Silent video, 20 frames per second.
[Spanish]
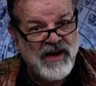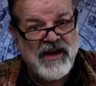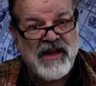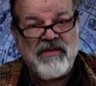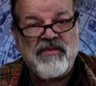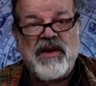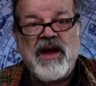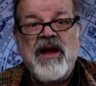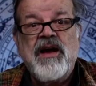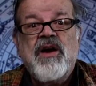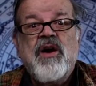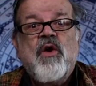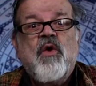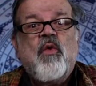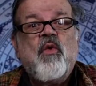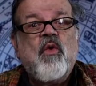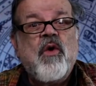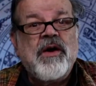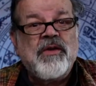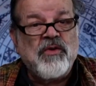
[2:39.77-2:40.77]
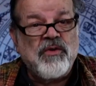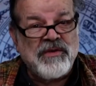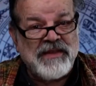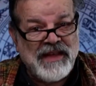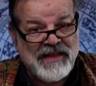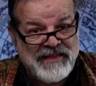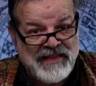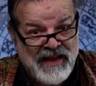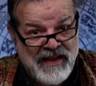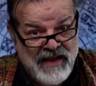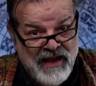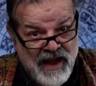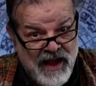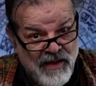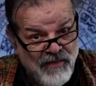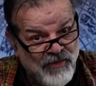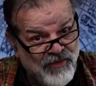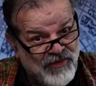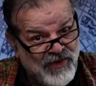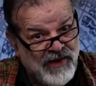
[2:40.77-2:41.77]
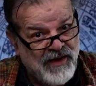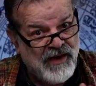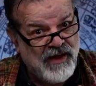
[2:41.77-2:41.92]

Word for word: Libra o a donde tengamos en